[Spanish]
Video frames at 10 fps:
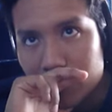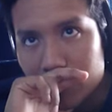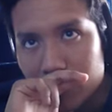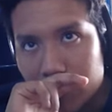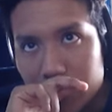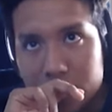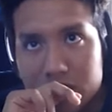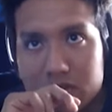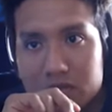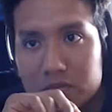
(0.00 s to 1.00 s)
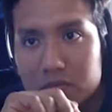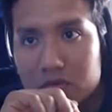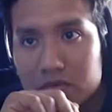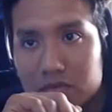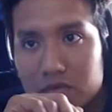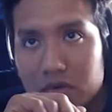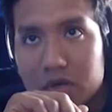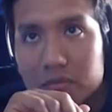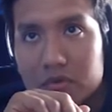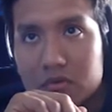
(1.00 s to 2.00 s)
Nos deshacemos de esto
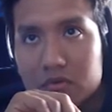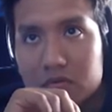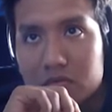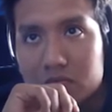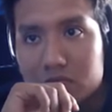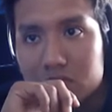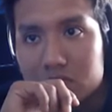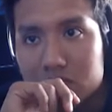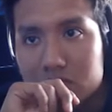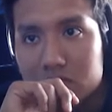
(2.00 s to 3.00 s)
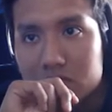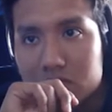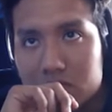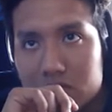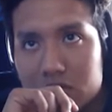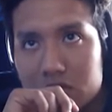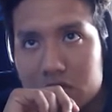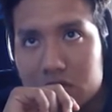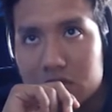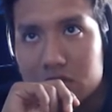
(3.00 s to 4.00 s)
rápido
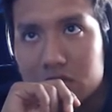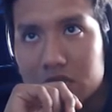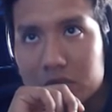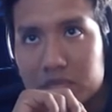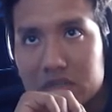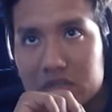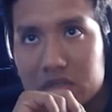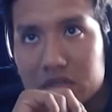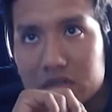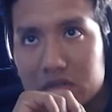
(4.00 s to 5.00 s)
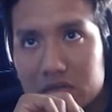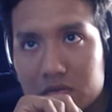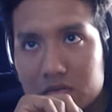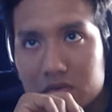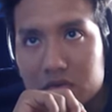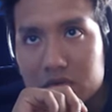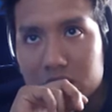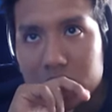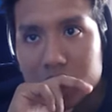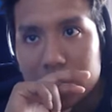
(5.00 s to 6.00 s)
y se pasa.
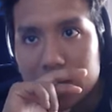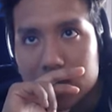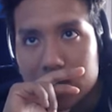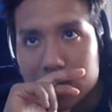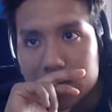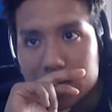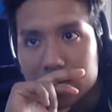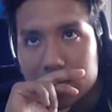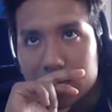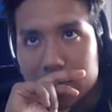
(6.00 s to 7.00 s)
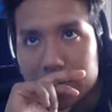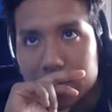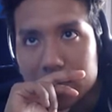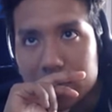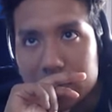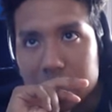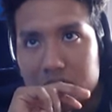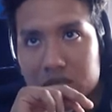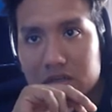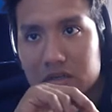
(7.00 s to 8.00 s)
Listo, al finalizar
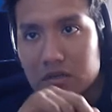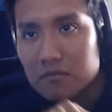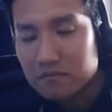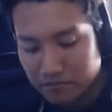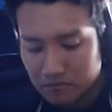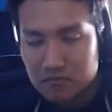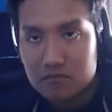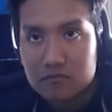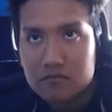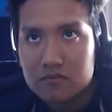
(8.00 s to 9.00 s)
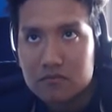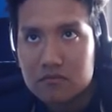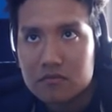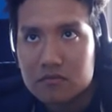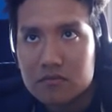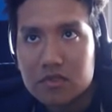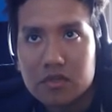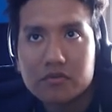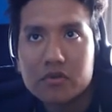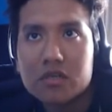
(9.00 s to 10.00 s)
la... Al
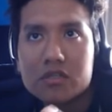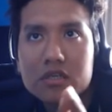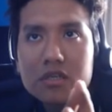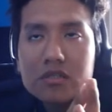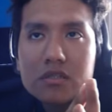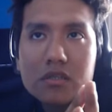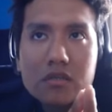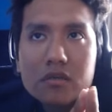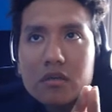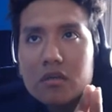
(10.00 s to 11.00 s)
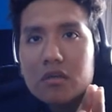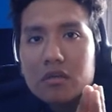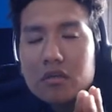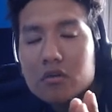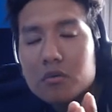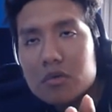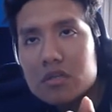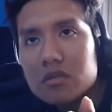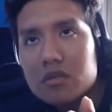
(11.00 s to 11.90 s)
finalizar este el el combate.